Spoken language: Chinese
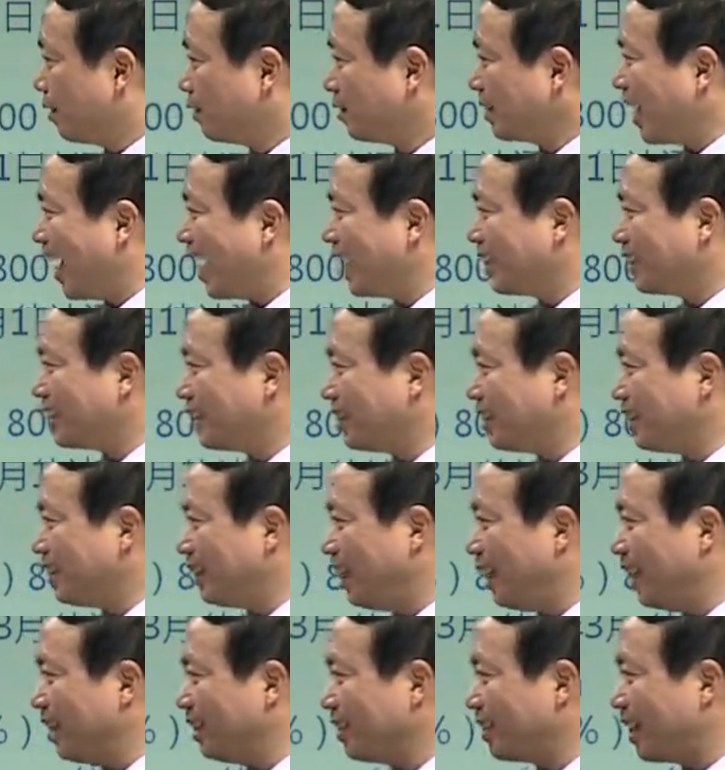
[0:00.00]
再
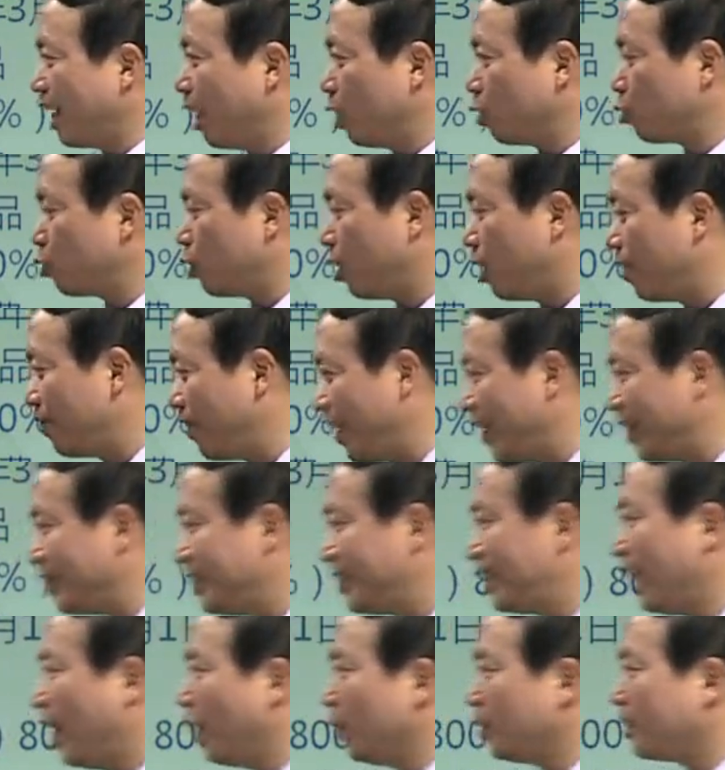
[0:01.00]
应交税费
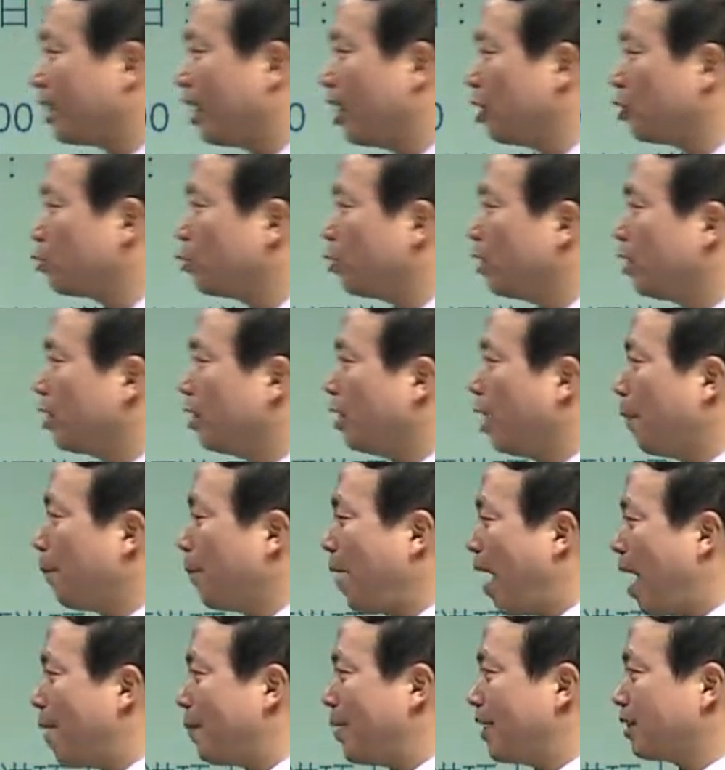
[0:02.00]
销项税额
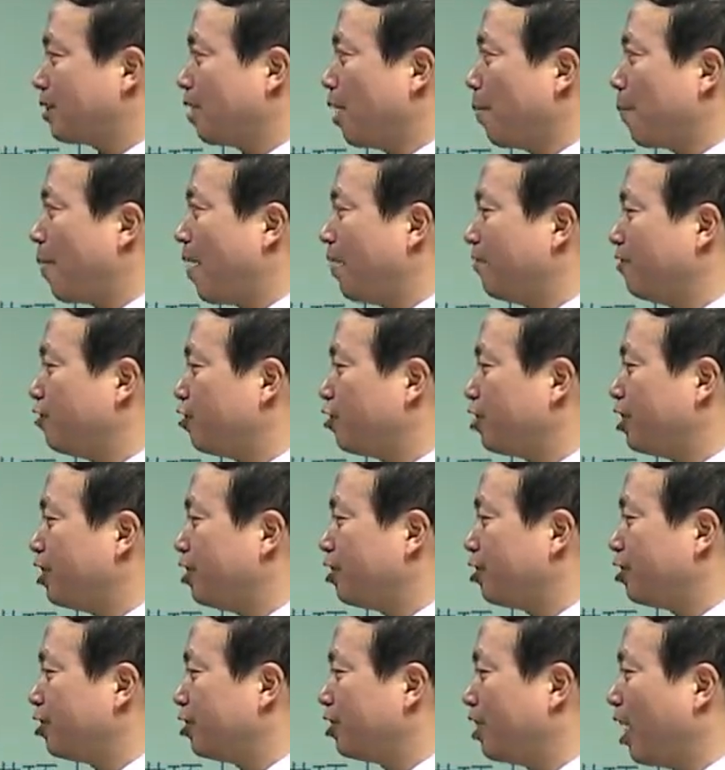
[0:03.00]
八百乘百分之七
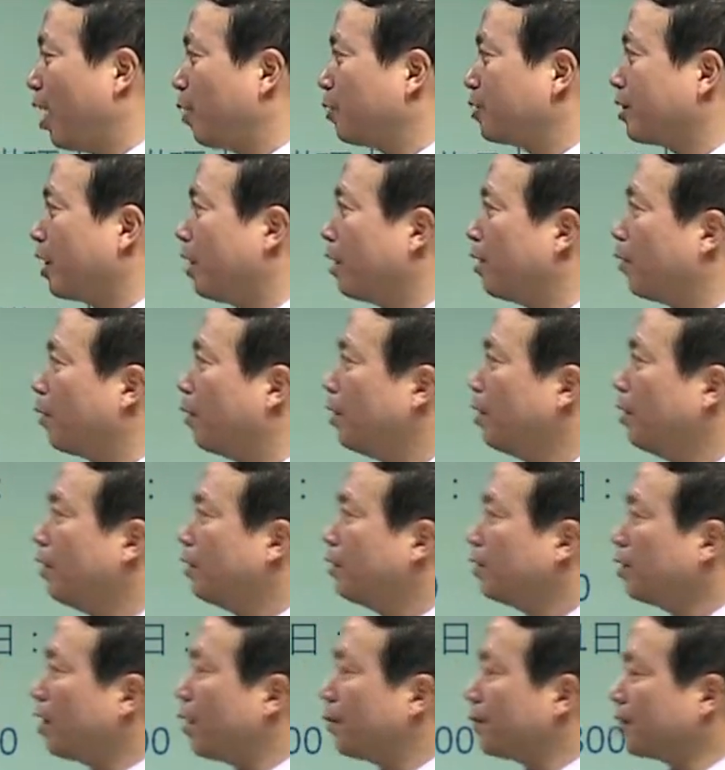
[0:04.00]
是幺三六，
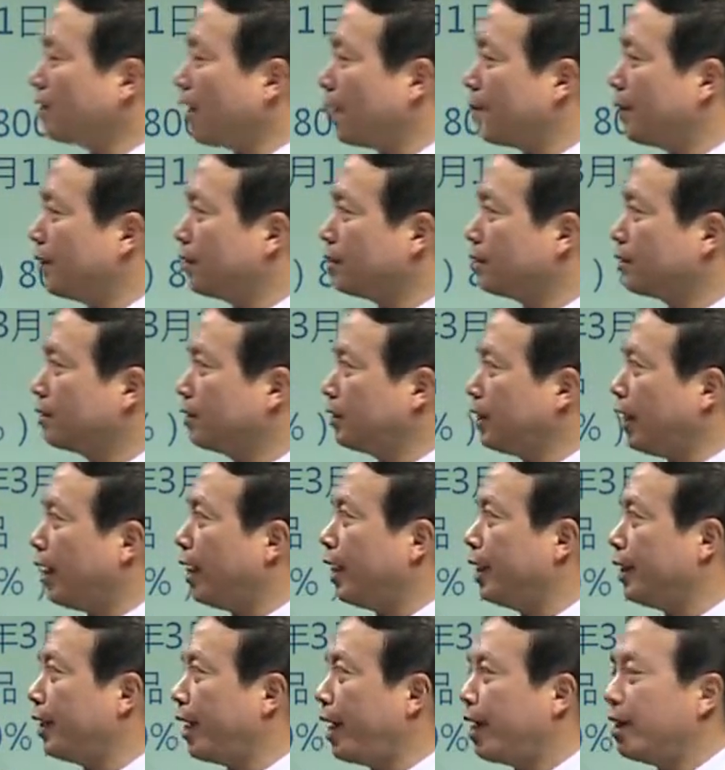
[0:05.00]
那么上面
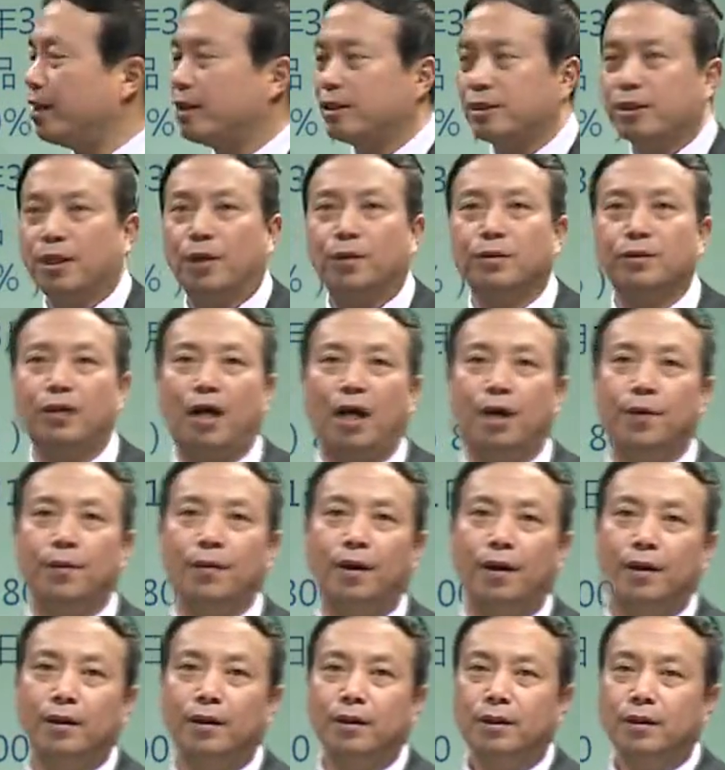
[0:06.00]
借应收账
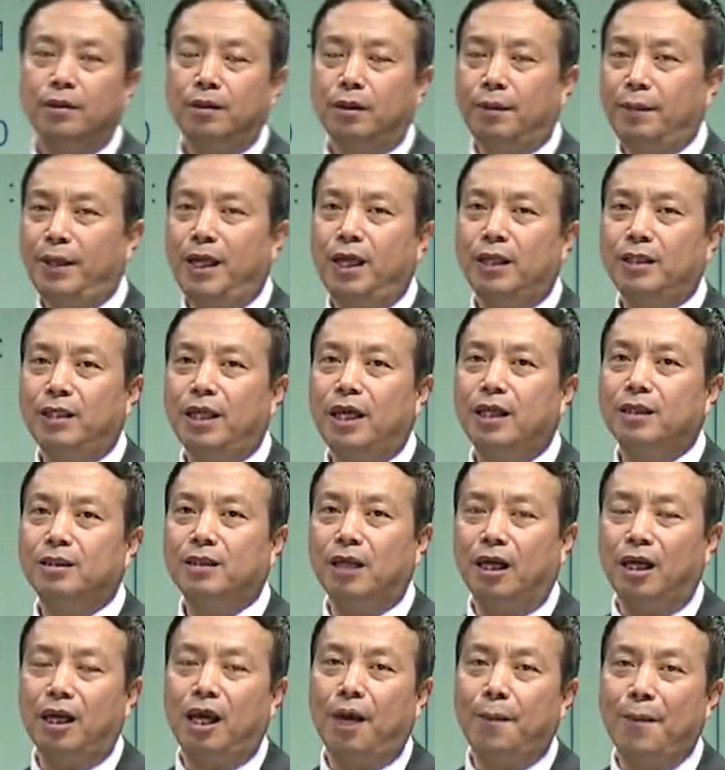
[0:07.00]
款，那么一千
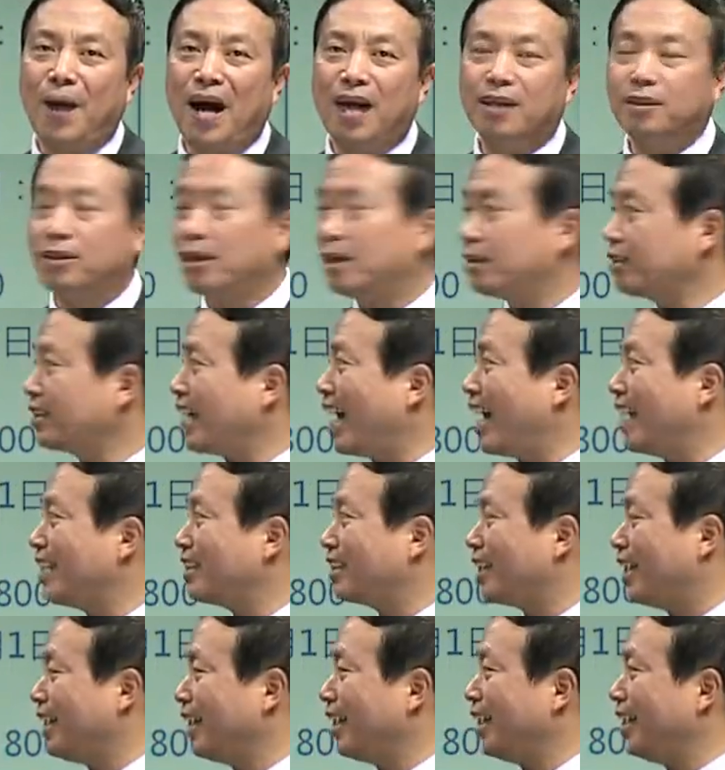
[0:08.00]
乘以八折再
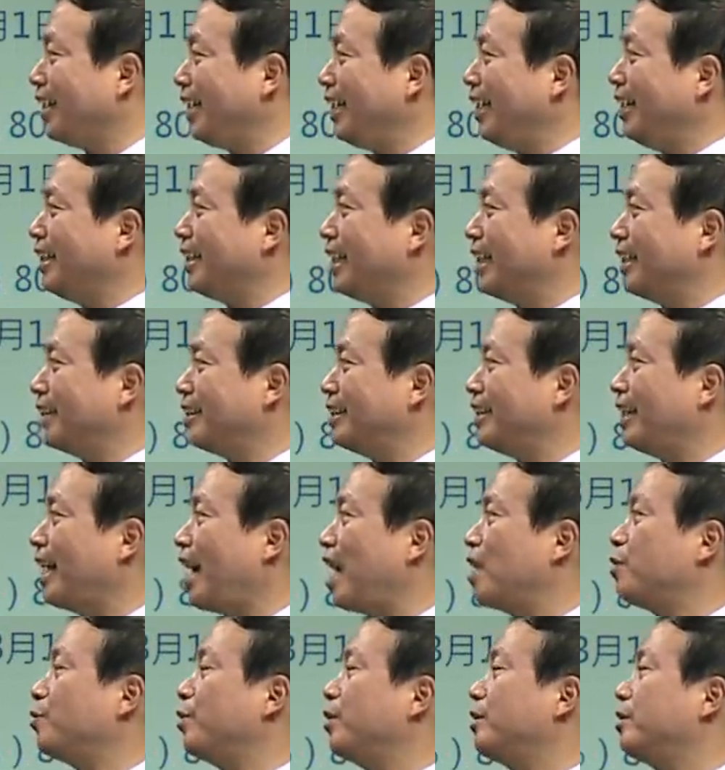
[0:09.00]
乘以一点一七
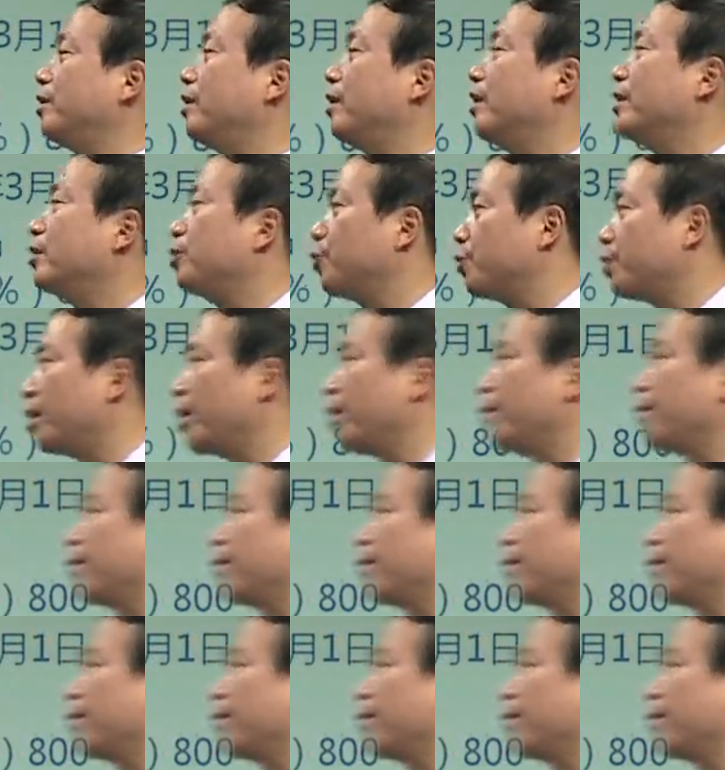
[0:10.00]
含税金额九三六。